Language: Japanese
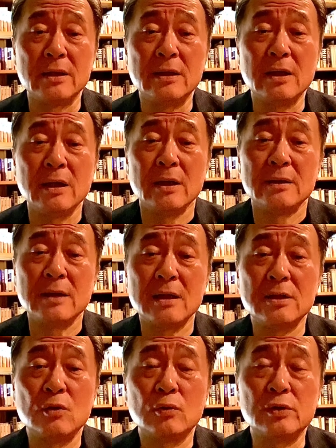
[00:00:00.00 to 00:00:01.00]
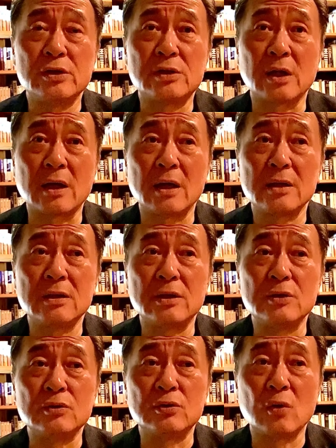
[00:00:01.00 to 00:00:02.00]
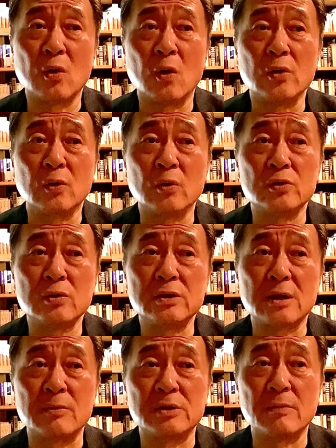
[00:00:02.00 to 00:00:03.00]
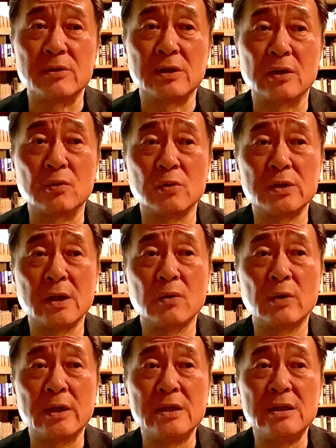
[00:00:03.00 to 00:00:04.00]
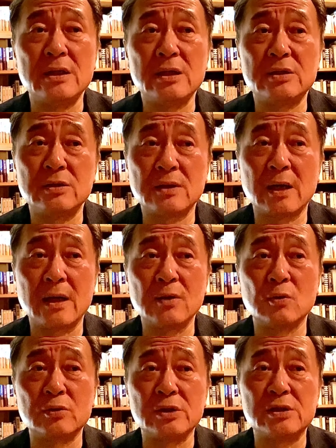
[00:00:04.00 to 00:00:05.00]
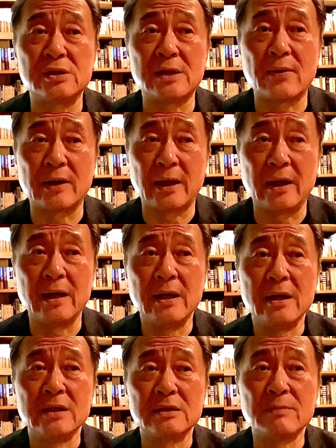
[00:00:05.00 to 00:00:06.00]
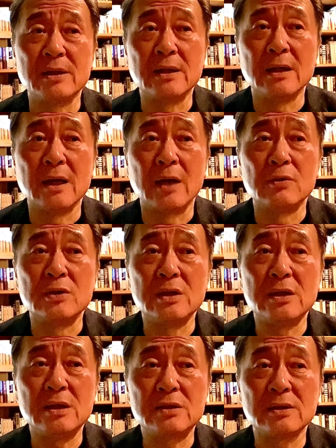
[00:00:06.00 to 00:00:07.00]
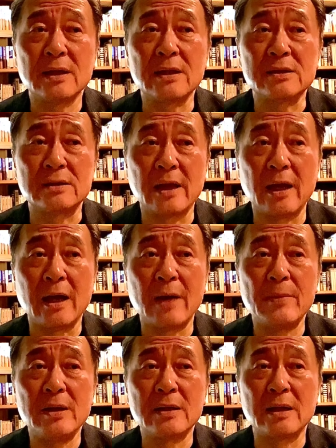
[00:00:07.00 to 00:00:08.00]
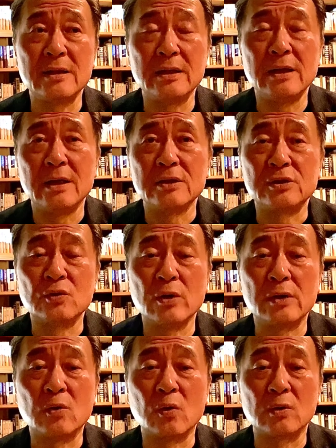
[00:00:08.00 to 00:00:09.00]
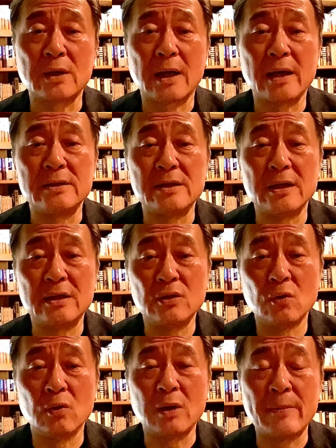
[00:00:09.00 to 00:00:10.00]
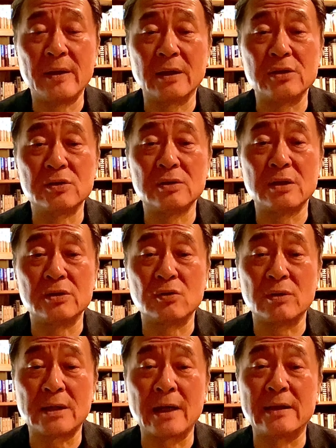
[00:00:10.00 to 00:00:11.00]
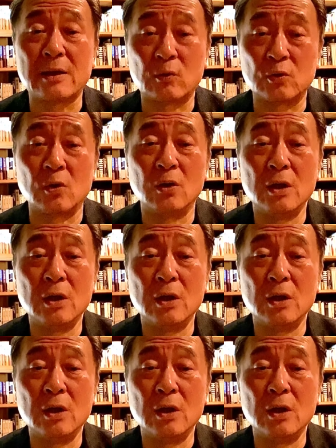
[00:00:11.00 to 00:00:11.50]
で、なんで独立したかっていうと、ご存知かもしれませんが、当然これイギリスから独立したわけ。つまり、イギリスがですね、アメリカにすごい高い税金をアメリカに住んでる人にかけたこと。